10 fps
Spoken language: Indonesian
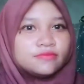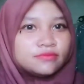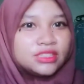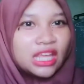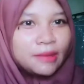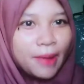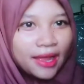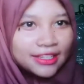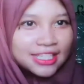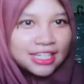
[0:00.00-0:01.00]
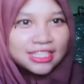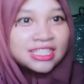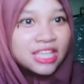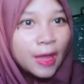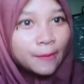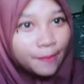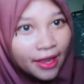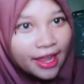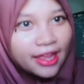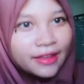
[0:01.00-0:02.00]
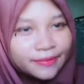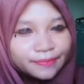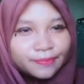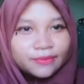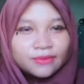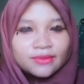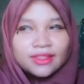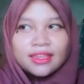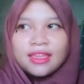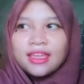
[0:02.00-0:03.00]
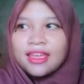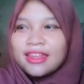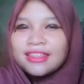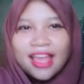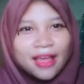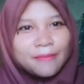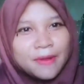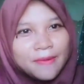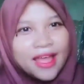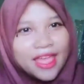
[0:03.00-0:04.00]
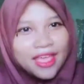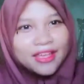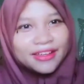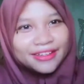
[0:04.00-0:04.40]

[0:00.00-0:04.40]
bisa nebak challenge-nya apa and ya yeah, bye bye